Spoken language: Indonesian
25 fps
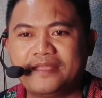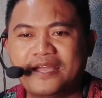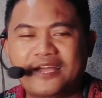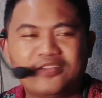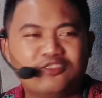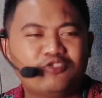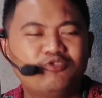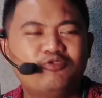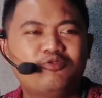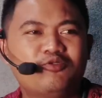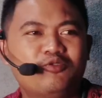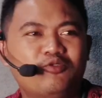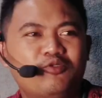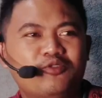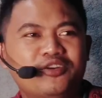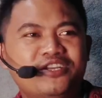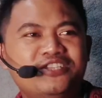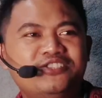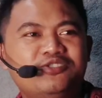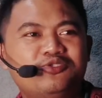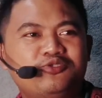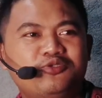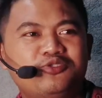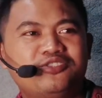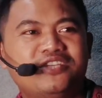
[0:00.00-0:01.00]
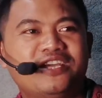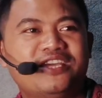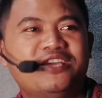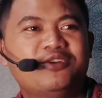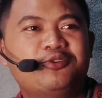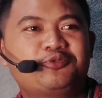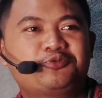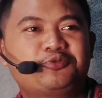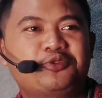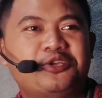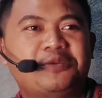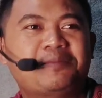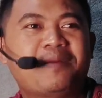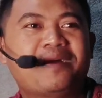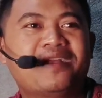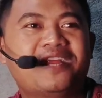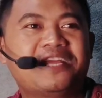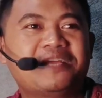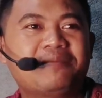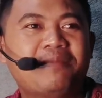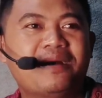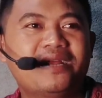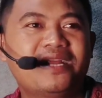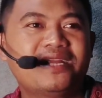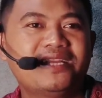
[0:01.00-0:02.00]
atau ini justru jadi ikut tuh
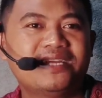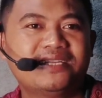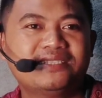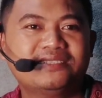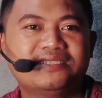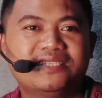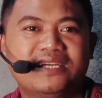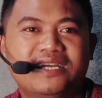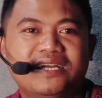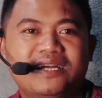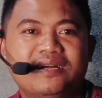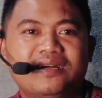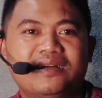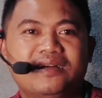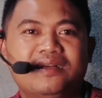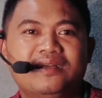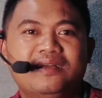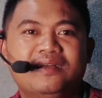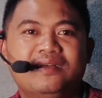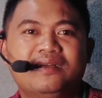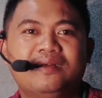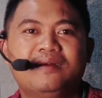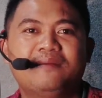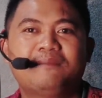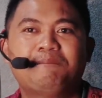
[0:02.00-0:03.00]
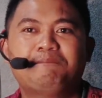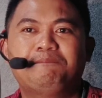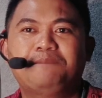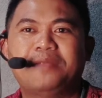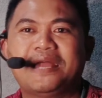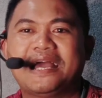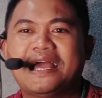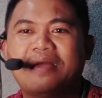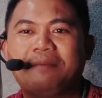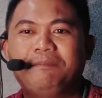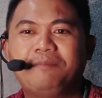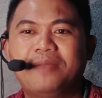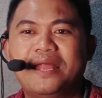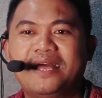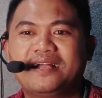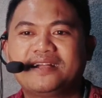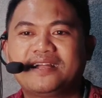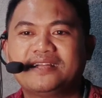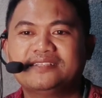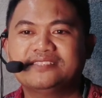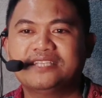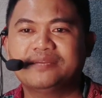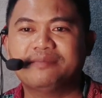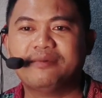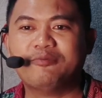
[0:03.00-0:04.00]
ibadah-ibadah yang cah
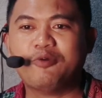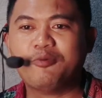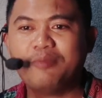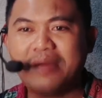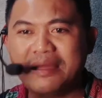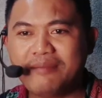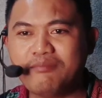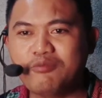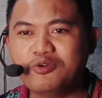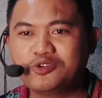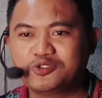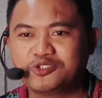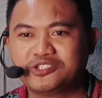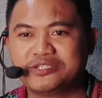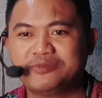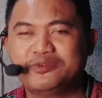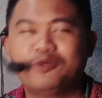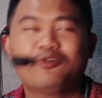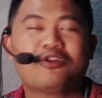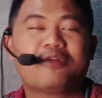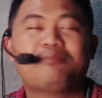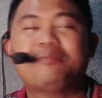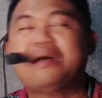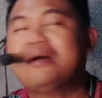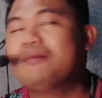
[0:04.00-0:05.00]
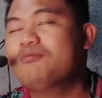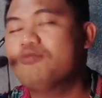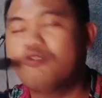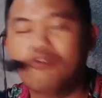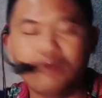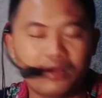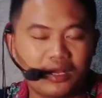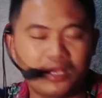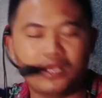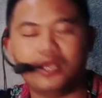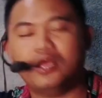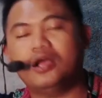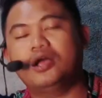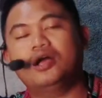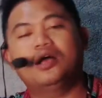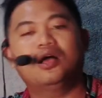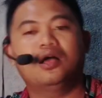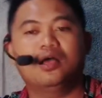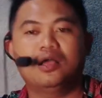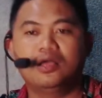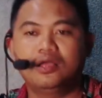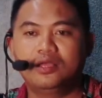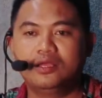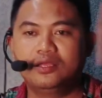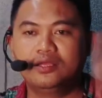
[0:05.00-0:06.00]
plaka-plaka cah mau mabu so sama orang mabu ah
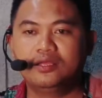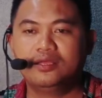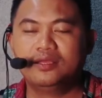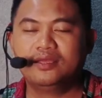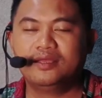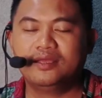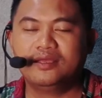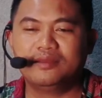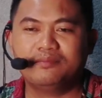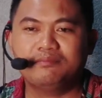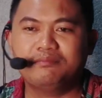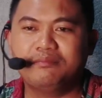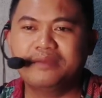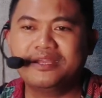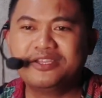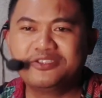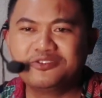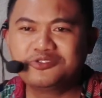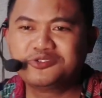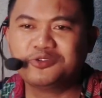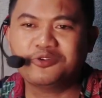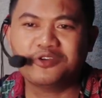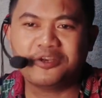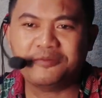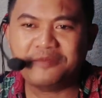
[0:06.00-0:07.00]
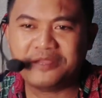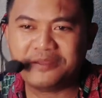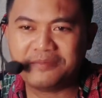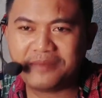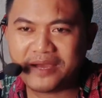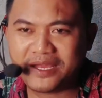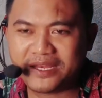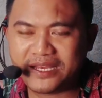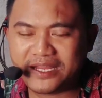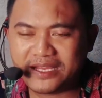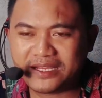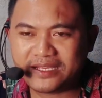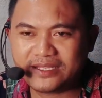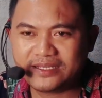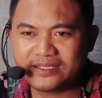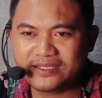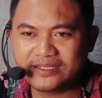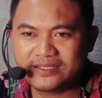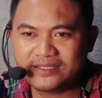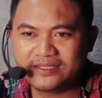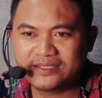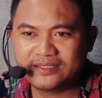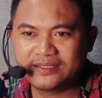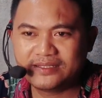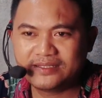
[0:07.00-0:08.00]
begitu tuh ini ibadah
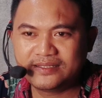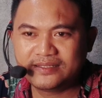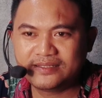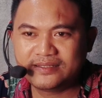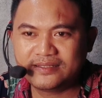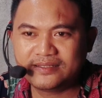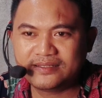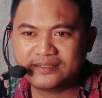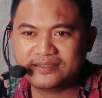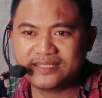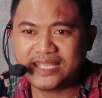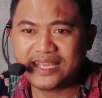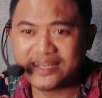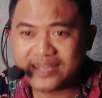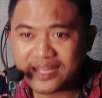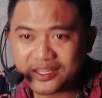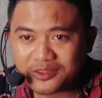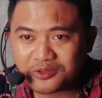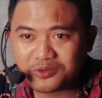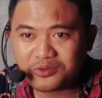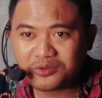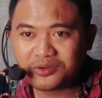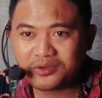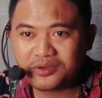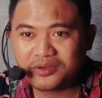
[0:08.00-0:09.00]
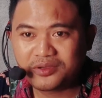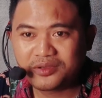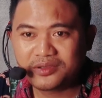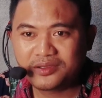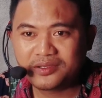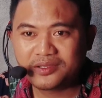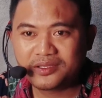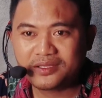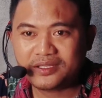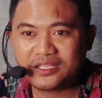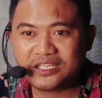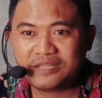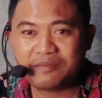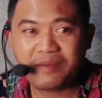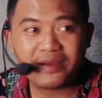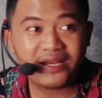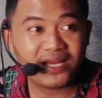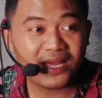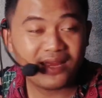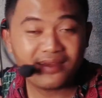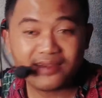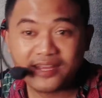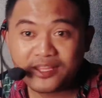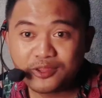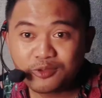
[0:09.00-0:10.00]
ya ndak tuh
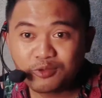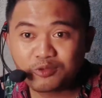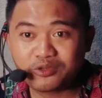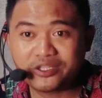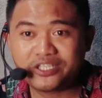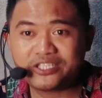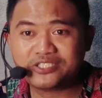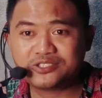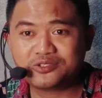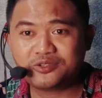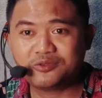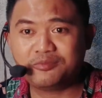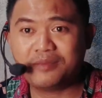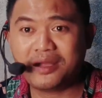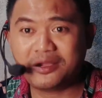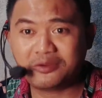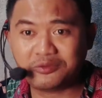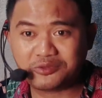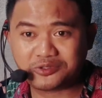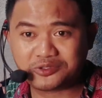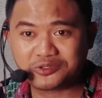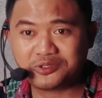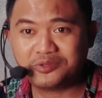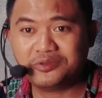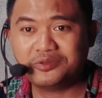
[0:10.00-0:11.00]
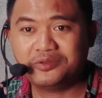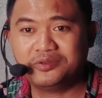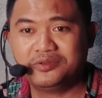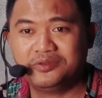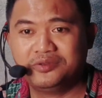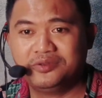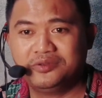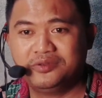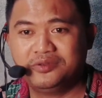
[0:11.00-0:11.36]
ibadah kan liturgis tuh bagus tuh